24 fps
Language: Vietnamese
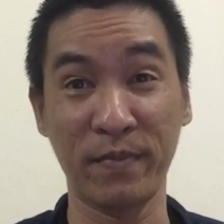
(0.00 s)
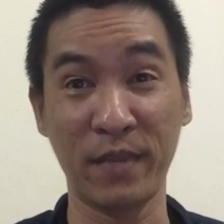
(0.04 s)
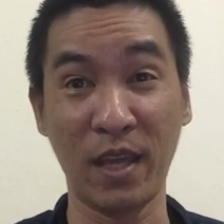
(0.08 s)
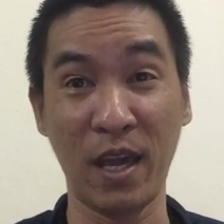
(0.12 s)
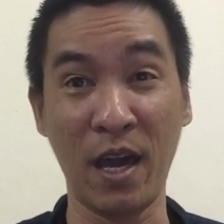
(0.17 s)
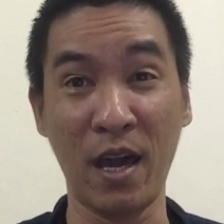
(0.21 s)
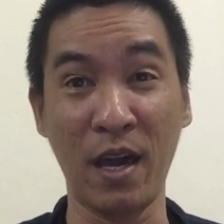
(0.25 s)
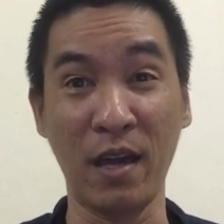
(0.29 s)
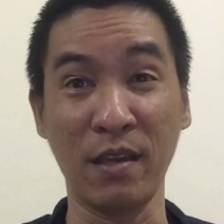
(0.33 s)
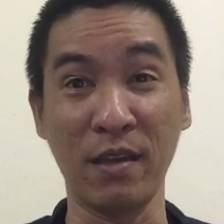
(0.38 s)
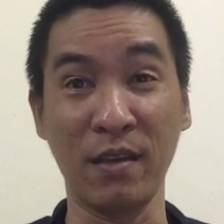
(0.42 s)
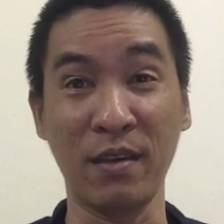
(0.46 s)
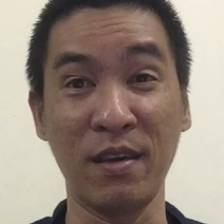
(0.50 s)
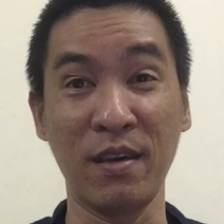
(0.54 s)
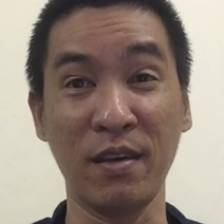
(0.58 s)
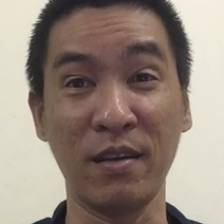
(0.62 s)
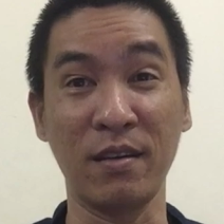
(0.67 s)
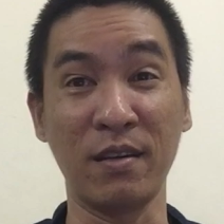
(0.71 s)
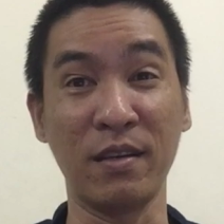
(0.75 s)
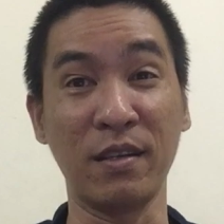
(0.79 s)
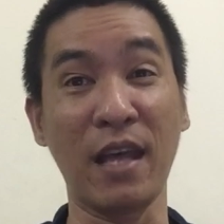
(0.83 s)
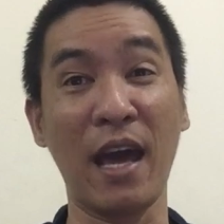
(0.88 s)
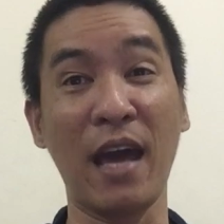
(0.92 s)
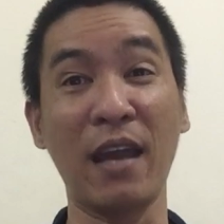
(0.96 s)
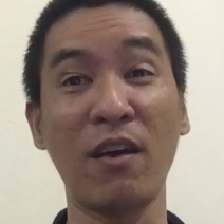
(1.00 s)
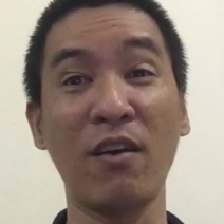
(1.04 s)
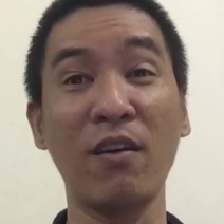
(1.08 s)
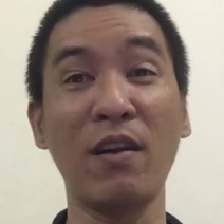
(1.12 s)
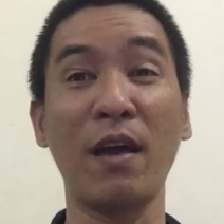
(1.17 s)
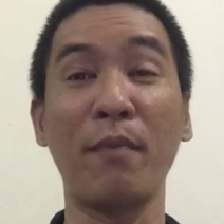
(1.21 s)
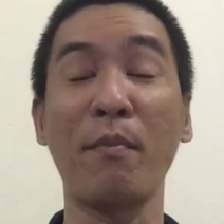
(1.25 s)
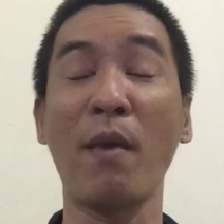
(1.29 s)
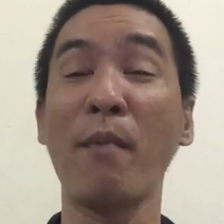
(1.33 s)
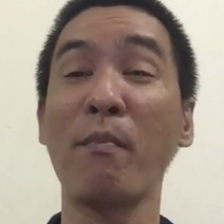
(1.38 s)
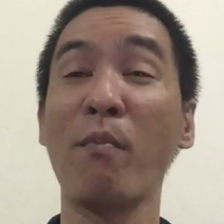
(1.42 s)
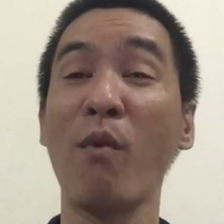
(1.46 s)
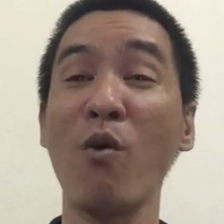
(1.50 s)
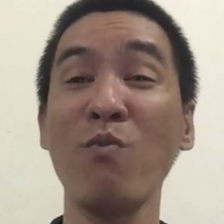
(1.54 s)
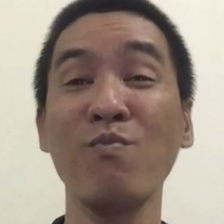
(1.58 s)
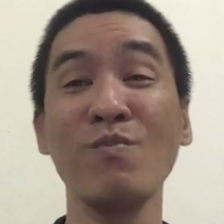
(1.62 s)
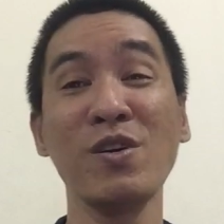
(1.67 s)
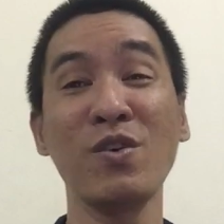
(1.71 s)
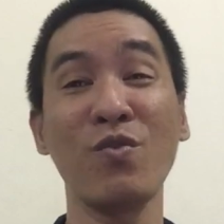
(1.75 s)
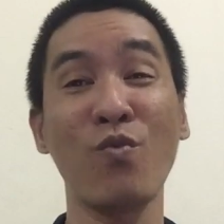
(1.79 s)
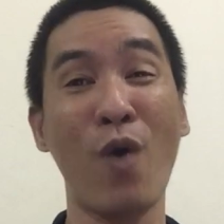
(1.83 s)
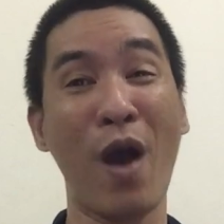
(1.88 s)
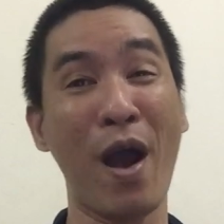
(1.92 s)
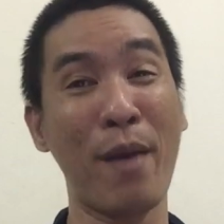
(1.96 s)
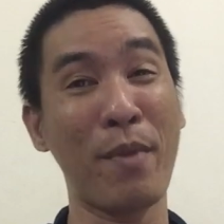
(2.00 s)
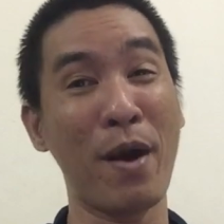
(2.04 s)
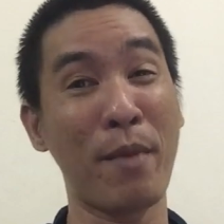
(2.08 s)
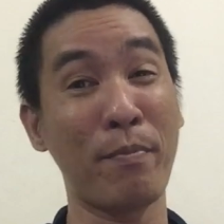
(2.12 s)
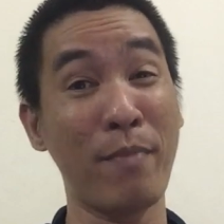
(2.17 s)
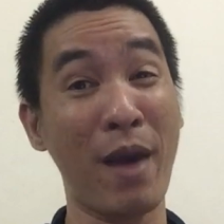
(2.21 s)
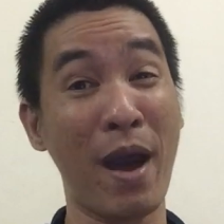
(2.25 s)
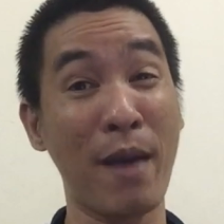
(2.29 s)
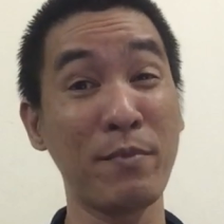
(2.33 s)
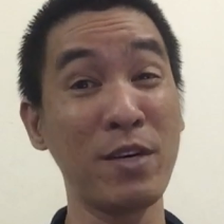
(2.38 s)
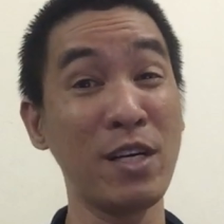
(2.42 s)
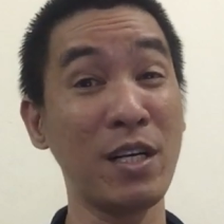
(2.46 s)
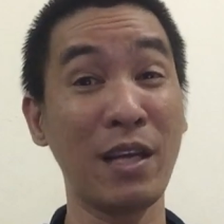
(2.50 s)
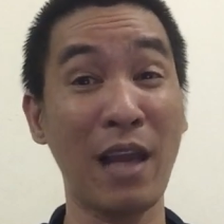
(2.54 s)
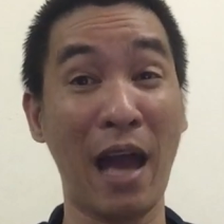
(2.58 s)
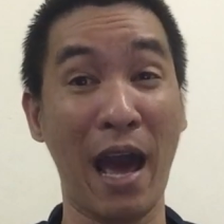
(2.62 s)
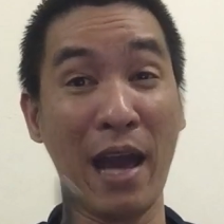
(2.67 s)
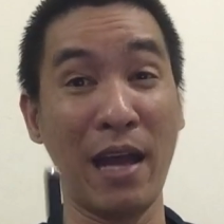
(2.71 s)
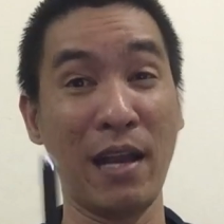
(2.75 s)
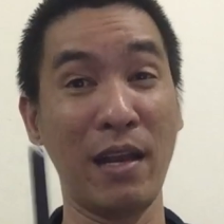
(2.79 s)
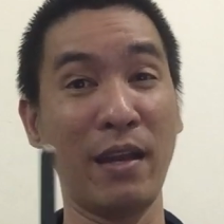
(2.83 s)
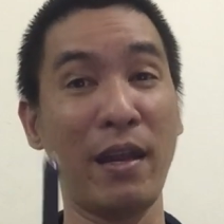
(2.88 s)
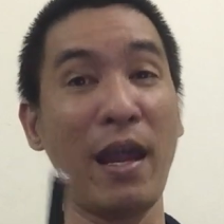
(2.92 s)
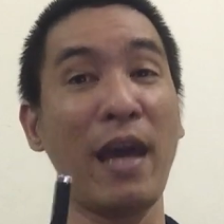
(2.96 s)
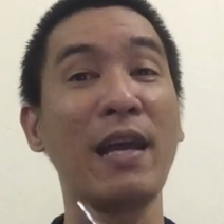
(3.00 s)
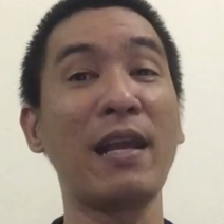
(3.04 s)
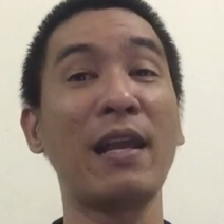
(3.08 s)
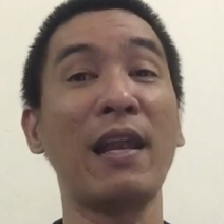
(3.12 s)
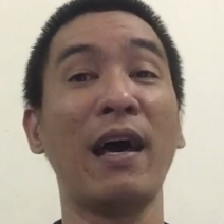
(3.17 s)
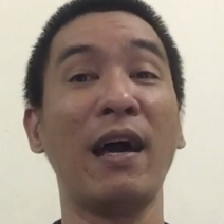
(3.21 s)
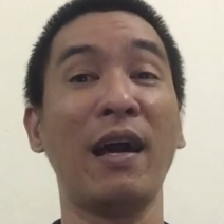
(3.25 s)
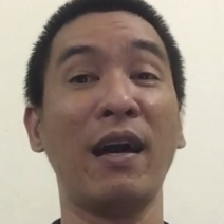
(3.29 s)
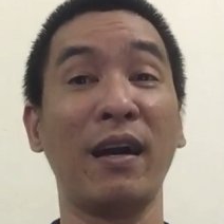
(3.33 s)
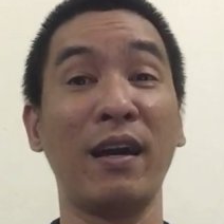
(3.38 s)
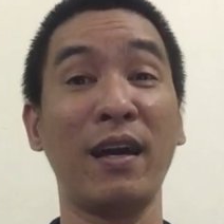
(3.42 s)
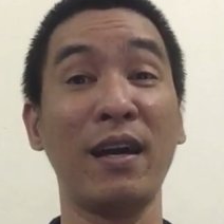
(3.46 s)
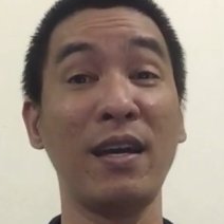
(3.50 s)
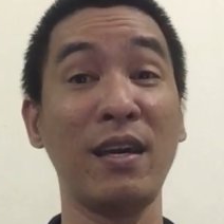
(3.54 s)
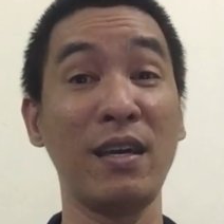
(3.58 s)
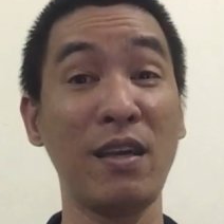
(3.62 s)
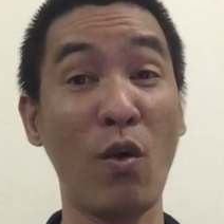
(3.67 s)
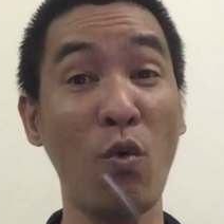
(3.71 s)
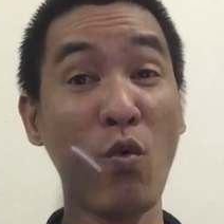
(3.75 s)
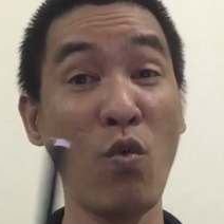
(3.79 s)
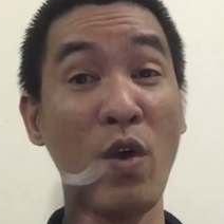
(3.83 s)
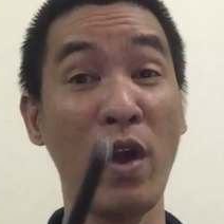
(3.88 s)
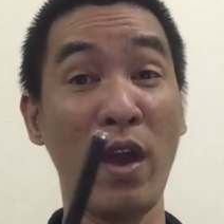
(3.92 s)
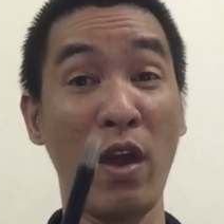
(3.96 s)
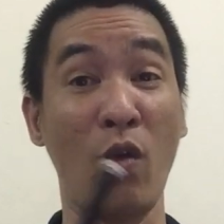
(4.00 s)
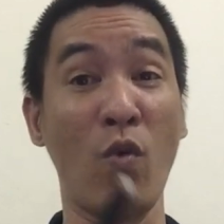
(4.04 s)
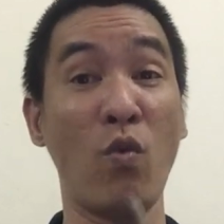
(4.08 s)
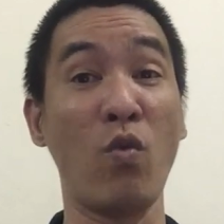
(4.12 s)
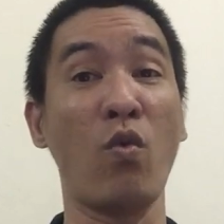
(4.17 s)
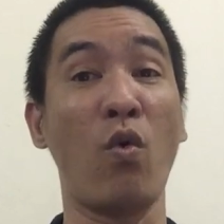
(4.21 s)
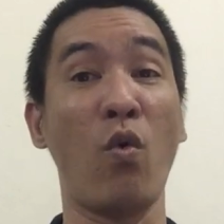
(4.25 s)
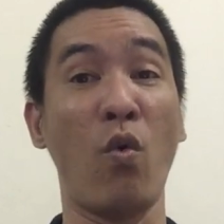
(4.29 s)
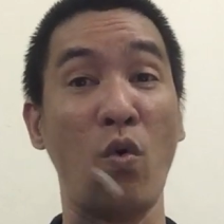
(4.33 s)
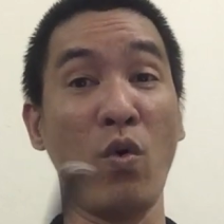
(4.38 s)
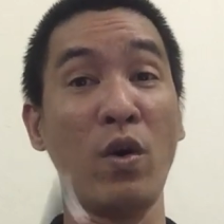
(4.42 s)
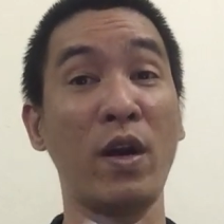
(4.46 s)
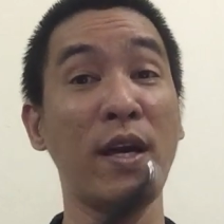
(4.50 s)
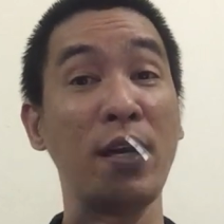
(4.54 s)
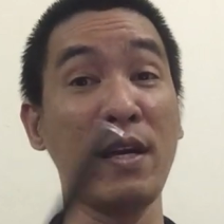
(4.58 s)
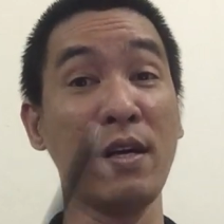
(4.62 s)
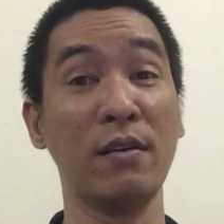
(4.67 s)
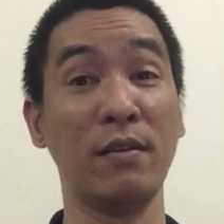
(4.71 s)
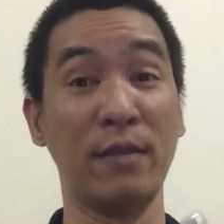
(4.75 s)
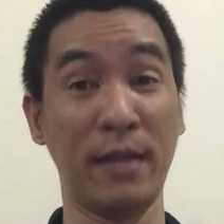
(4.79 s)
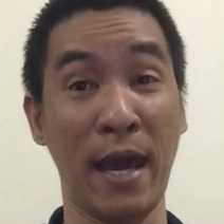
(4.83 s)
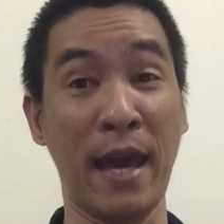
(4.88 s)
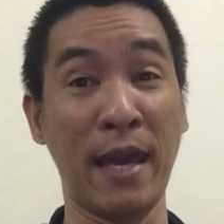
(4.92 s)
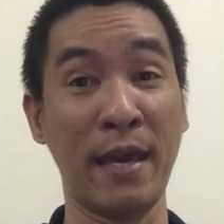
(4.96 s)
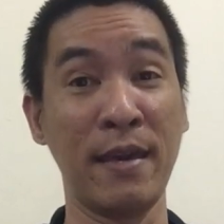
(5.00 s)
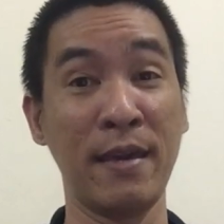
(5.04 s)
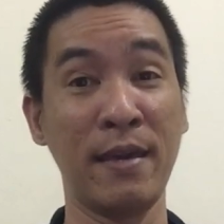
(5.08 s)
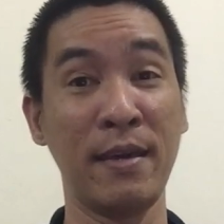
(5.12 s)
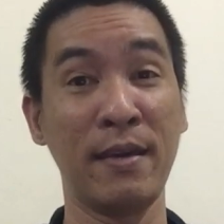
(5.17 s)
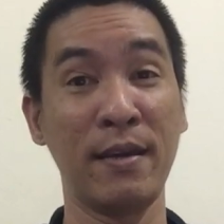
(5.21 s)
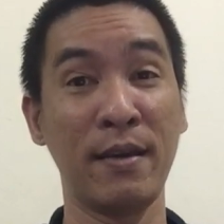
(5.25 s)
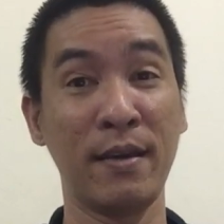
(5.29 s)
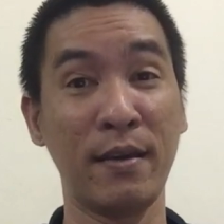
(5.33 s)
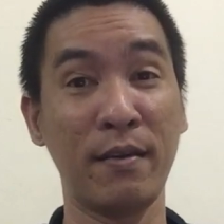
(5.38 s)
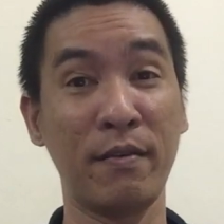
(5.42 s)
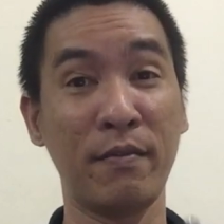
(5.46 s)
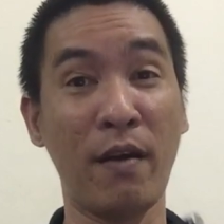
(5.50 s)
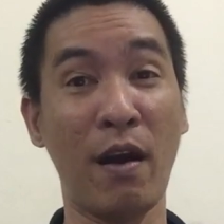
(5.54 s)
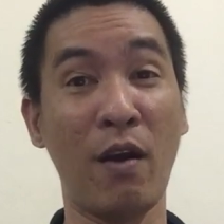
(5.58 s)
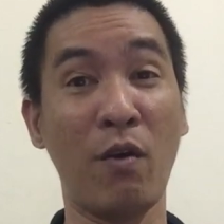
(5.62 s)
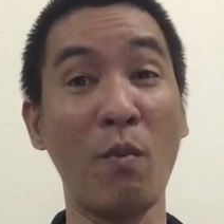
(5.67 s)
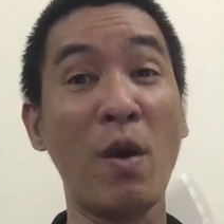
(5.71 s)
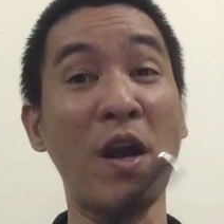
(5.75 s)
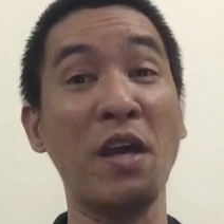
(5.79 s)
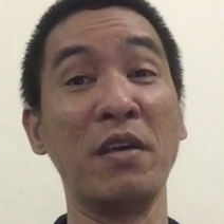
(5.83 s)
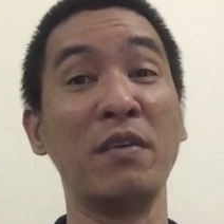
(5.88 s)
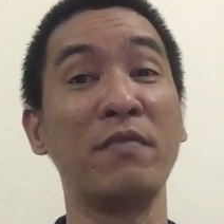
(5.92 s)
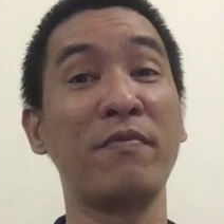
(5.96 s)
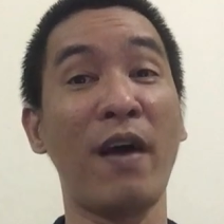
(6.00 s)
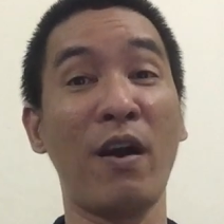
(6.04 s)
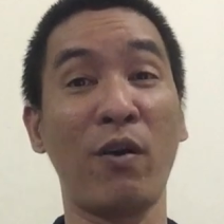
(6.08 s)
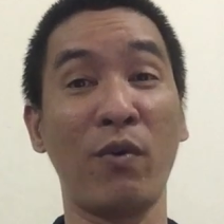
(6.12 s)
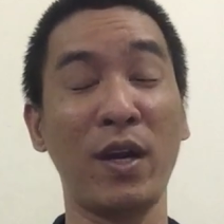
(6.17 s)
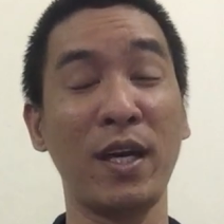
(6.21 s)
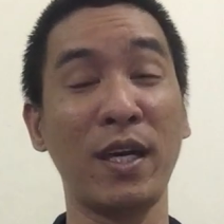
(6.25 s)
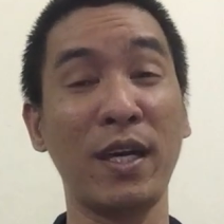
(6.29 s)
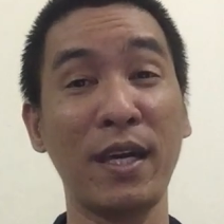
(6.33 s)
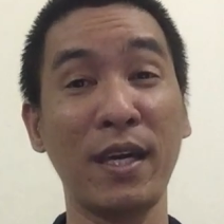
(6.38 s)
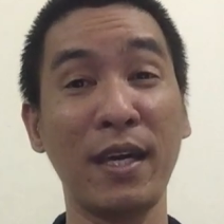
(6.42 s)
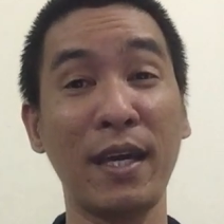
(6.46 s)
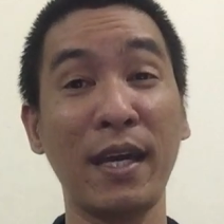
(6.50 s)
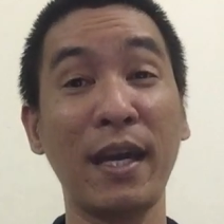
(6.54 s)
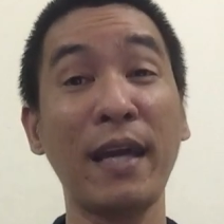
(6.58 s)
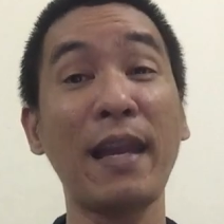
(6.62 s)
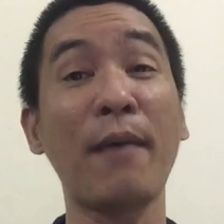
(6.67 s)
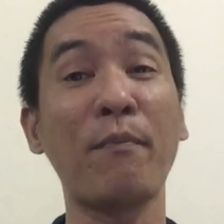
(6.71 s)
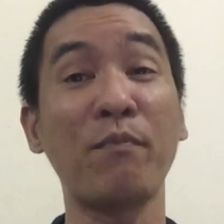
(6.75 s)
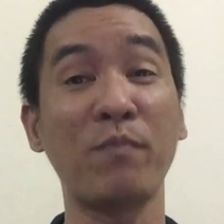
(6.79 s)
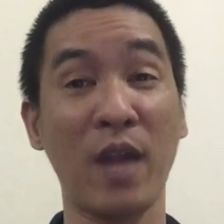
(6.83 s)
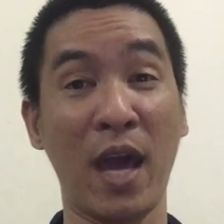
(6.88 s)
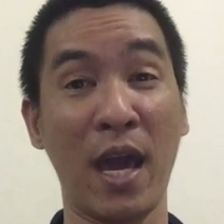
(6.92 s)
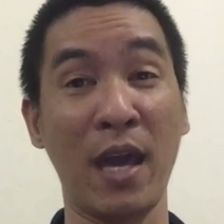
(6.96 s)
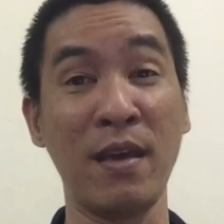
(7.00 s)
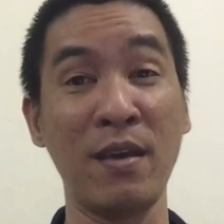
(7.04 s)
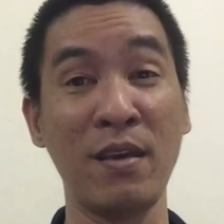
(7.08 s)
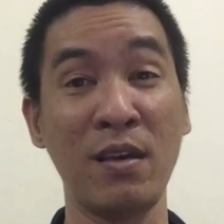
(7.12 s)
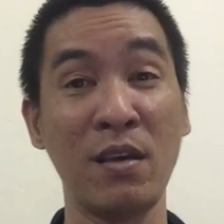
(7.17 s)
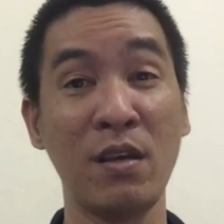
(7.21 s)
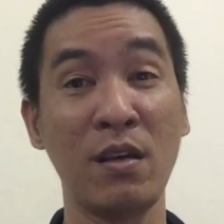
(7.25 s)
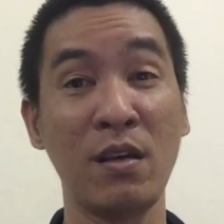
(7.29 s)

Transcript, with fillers: À, người ta nói là ba mươi mốt bước qua ba mươi ba bước lại, đây là cái dấu hiệu của cái người này vào bị vào cái cái, cái năm này.